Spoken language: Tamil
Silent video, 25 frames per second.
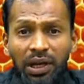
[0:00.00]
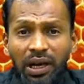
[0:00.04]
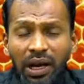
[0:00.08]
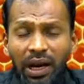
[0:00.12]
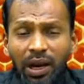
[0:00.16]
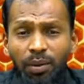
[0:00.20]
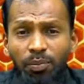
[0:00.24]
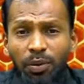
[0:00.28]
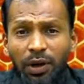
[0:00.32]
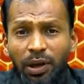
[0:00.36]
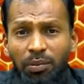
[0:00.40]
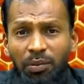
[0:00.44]
இப்படி
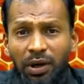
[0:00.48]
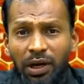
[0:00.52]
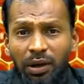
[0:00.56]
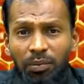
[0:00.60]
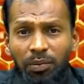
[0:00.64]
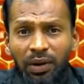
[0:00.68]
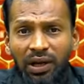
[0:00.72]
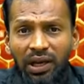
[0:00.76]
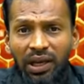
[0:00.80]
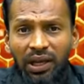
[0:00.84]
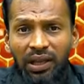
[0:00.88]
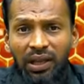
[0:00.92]
கலப்படம்
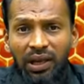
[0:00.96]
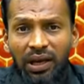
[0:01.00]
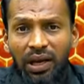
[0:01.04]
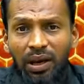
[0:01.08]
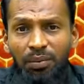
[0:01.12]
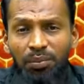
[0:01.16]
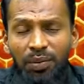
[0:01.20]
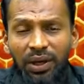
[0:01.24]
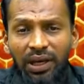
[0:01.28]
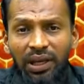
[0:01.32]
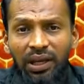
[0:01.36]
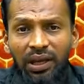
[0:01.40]
பண்ணப்பட்ட அந்த
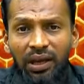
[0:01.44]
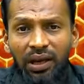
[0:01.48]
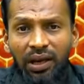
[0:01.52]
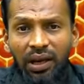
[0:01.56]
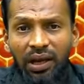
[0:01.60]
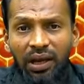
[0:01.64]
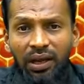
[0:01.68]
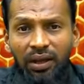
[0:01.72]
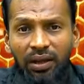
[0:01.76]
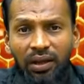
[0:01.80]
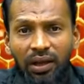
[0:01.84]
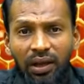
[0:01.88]

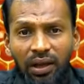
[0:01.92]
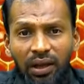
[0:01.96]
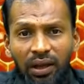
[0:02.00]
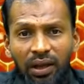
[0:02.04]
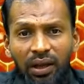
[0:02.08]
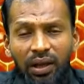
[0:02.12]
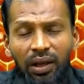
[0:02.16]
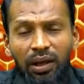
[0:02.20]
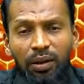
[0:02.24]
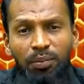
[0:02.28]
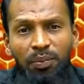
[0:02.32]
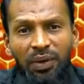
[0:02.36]
கம்பெனிகளில்
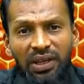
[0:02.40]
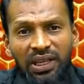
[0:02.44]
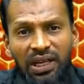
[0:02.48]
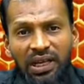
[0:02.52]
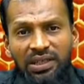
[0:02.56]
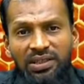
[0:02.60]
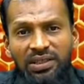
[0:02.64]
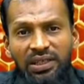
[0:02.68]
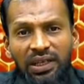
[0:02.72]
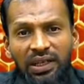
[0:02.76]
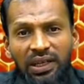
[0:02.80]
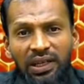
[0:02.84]

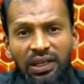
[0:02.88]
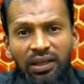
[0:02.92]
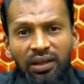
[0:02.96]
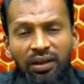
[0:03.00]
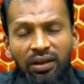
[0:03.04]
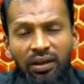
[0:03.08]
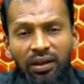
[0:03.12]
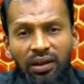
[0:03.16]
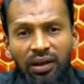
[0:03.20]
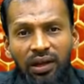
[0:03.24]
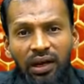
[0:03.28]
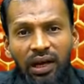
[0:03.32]
பதாஞ்சலி
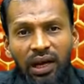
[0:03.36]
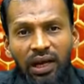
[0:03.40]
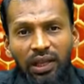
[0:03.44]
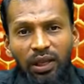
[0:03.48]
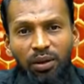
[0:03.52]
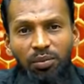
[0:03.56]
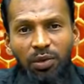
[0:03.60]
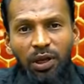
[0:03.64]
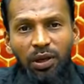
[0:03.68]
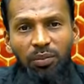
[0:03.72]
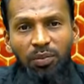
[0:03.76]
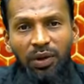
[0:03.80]

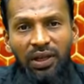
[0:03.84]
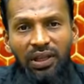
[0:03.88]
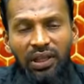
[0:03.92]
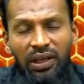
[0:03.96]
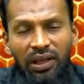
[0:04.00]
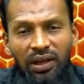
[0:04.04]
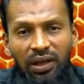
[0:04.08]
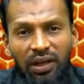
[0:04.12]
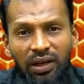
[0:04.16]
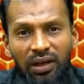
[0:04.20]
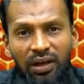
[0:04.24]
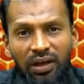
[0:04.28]
அதே மாதிரி
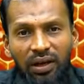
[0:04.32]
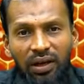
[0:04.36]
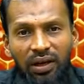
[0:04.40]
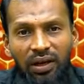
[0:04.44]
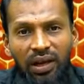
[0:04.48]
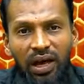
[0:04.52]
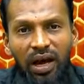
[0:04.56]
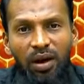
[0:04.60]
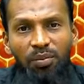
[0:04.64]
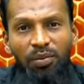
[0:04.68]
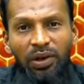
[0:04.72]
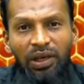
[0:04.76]
பார்த்தீங்கன்னா
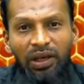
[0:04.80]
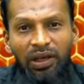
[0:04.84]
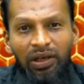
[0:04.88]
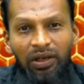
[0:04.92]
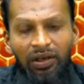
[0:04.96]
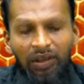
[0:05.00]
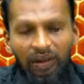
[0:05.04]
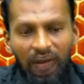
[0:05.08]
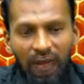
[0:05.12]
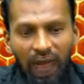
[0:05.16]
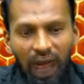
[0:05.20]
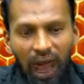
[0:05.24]
டாபரு
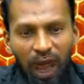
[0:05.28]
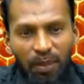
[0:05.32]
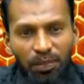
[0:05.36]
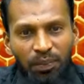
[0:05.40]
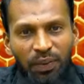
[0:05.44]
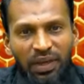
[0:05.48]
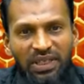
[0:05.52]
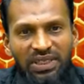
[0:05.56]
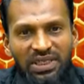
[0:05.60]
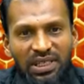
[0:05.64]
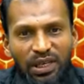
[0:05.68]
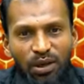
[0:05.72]

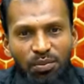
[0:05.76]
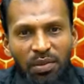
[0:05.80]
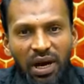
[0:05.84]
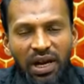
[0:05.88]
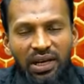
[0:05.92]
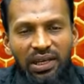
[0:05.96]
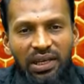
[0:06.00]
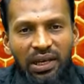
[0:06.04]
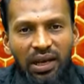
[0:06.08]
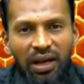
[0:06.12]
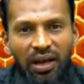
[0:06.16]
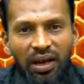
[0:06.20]
அப்பிஸ்
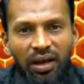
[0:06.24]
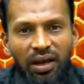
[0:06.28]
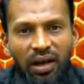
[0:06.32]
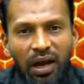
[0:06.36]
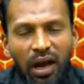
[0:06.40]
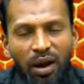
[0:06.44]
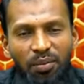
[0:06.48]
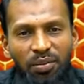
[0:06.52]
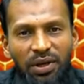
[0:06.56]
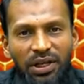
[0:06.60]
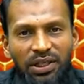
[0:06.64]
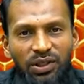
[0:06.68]
ஹிமாலயா
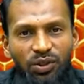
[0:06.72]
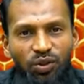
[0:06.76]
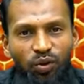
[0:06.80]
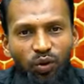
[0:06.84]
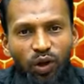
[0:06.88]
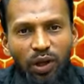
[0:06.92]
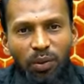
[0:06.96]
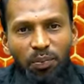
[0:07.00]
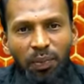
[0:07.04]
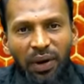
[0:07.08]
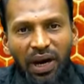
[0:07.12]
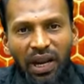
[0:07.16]
அப்படின்னு
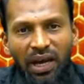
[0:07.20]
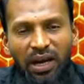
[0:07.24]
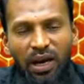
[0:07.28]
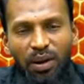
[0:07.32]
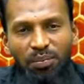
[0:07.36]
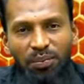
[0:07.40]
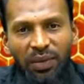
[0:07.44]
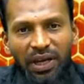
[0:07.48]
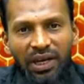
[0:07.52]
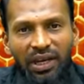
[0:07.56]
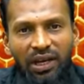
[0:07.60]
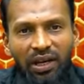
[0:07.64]
சொல்லி பல
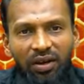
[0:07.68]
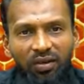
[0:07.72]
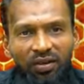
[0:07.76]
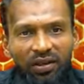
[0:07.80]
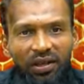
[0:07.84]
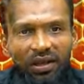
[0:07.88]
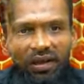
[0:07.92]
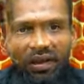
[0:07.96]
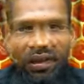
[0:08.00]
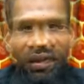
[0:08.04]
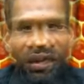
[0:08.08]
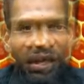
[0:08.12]
கம்பெனிகள்
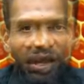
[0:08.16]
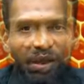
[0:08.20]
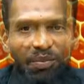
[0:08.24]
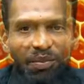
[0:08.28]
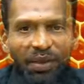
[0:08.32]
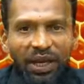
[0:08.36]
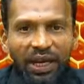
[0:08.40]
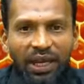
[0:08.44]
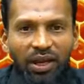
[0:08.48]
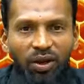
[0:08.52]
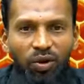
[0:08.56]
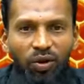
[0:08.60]
வந்து இந்த
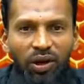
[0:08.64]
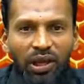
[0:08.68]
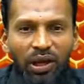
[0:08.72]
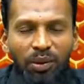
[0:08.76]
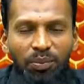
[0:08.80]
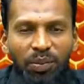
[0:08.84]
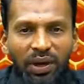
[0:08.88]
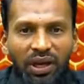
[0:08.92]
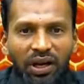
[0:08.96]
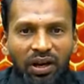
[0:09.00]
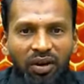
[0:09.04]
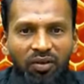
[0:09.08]

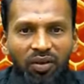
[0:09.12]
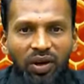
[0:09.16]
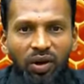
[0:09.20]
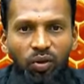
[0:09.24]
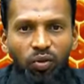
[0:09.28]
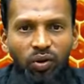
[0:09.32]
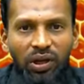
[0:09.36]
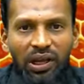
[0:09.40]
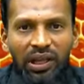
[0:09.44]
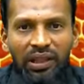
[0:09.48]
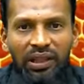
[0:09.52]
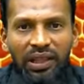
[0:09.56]
கம்பெனிகளுடைய பெயரில்
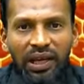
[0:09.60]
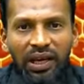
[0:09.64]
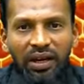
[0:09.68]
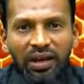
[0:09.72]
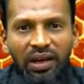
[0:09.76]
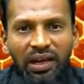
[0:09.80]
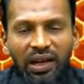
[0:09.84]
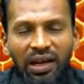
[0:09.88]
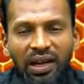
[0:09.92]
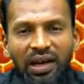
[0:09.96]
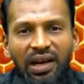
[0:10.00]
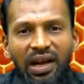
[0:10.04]
வரக்கூடிய
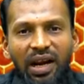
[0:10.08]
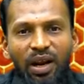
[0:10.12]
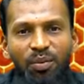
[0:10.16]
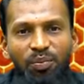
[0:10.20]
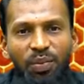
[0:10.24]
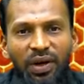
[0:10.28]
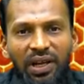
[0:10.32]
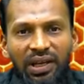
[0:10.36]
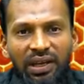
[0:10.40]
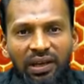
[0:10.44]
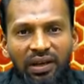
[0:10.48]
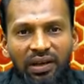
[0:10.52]
தேன்லையெல்லாம்
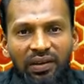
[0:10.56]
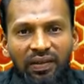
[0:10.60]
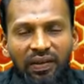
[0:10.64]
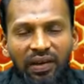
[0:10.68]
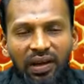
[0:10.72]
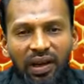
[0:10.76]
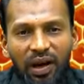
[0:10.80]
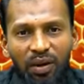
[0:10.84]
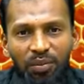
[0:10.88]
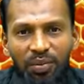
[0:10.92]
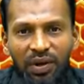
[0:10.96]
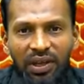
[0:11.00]
கலப்படம்
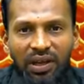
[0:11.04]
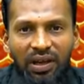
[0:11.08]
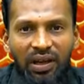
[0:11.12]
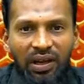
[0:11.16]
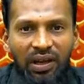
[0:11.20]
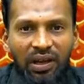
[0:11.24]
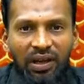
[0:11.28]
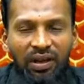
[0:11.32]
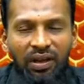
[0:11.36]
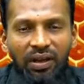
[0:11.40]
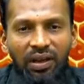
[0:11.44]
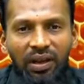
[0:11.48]
இருக்குது
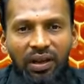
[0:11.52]
அப்படிங்கிற